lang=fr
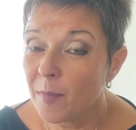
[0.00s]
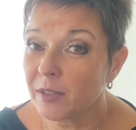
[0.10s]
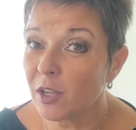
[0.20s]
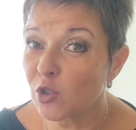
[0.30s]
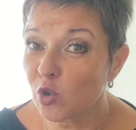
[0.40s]

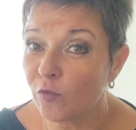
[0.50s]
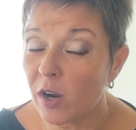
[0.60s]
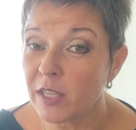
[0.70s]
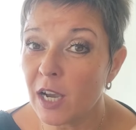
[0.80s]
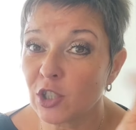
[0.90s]
pendant ce
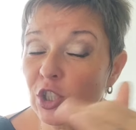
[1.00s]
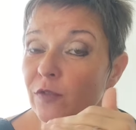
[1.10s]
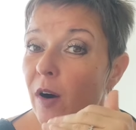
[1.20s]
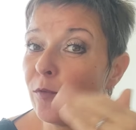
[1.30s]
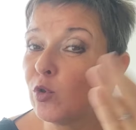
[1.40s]
voyage qui
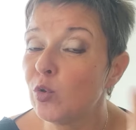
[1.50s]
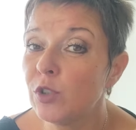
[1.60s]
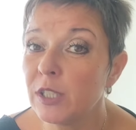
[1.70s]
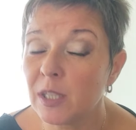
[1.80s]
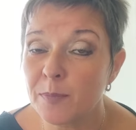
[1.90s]
va vous
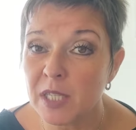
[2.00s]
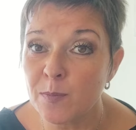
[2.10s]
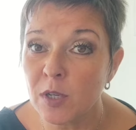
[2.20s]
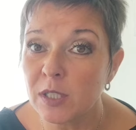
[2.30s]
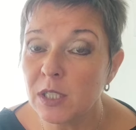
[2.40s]
donner des
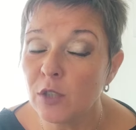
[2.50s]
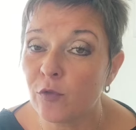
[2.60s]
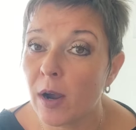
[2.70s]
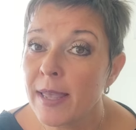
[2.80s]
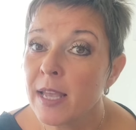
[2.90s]
perspectives